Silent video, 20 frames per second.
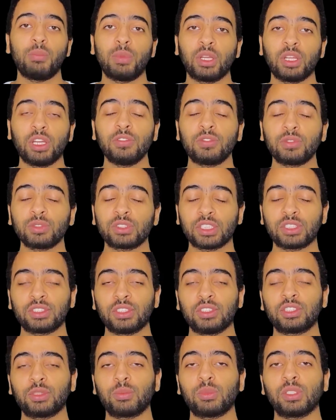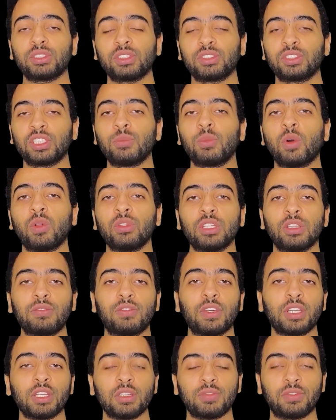اما الايفون 6 اس بلس زي ما قلنا
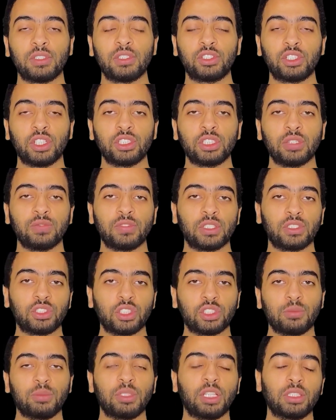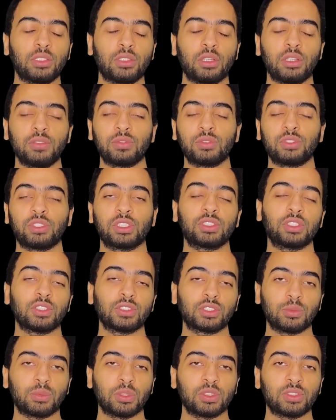الفرق في الشاشه فالشاشه بتاعت الايفون 6
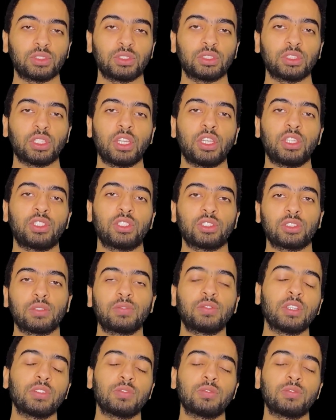اس بلس هي شاشه 5.5